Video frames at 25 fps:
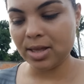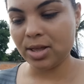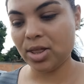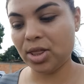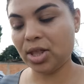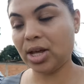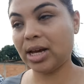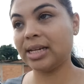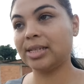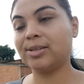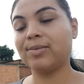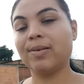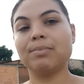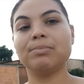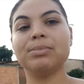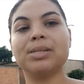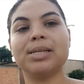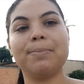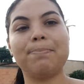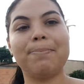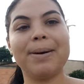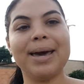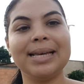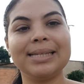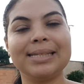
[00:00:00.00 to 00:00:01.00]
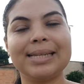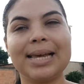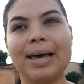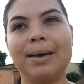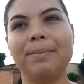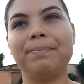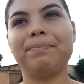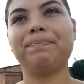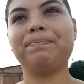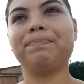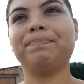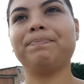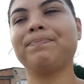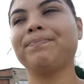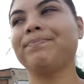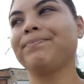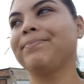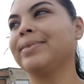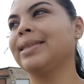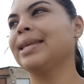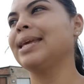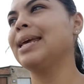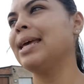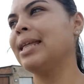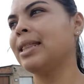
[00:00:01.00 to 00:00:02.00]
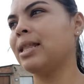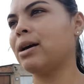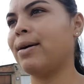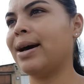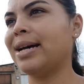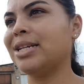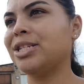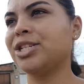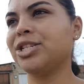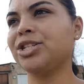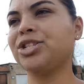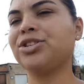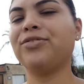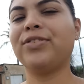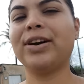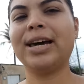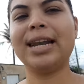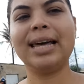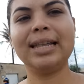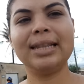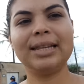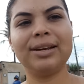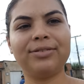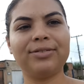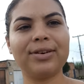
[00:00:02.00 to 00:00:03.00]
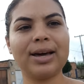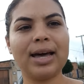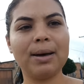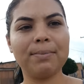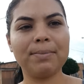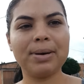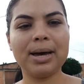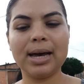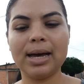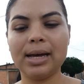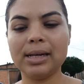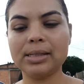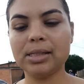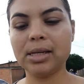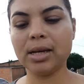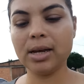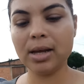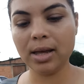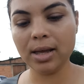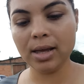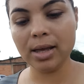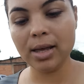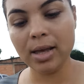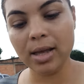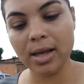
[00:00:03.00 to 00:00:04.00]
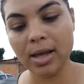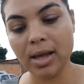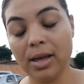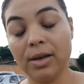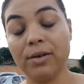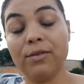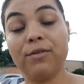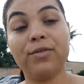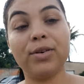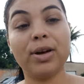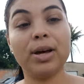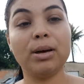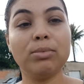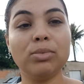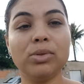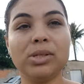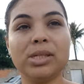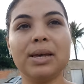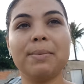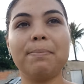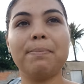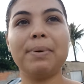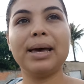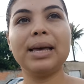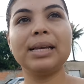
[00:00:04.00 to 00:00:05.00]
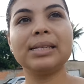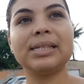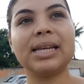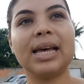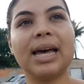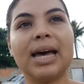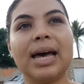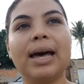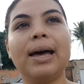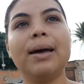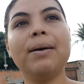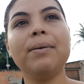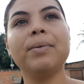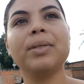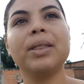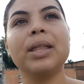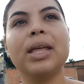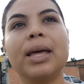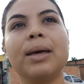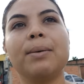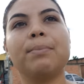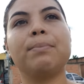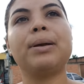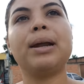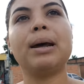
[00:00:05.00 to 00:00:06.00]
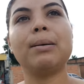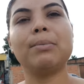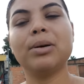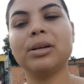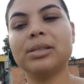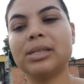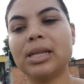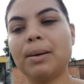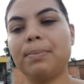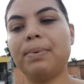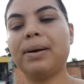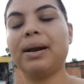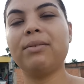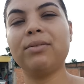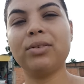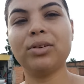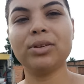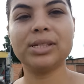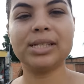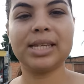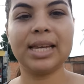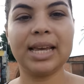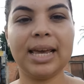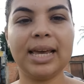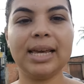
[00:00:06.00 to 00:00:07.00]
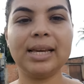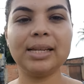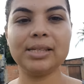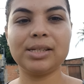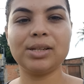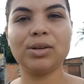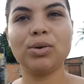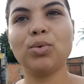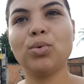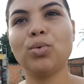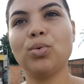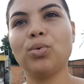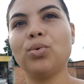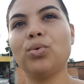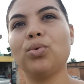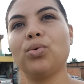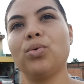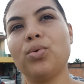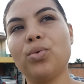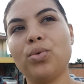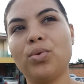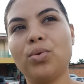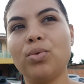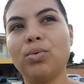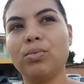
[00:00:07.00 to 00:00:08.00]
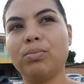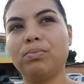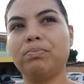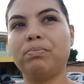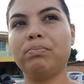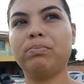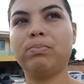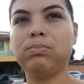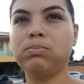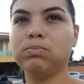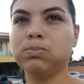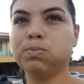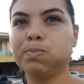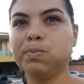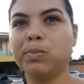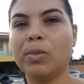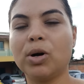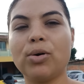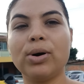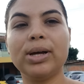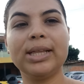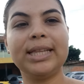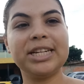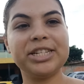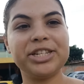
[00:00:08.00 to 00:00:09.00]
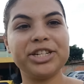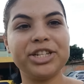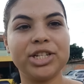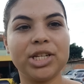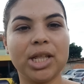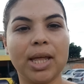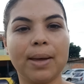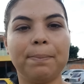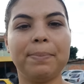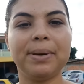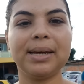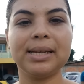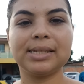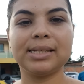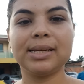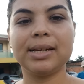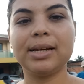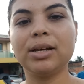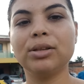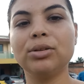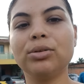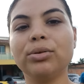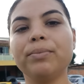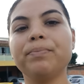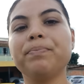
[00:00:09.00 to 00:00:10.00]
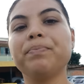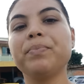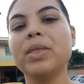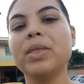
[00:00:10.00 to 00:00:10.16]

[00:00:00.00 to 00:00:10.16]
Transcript: nós vamos se pesar. Então a gente vai lá na farmácia, vamos se pesar para mostrar para vocês o quanto a gente está pesando.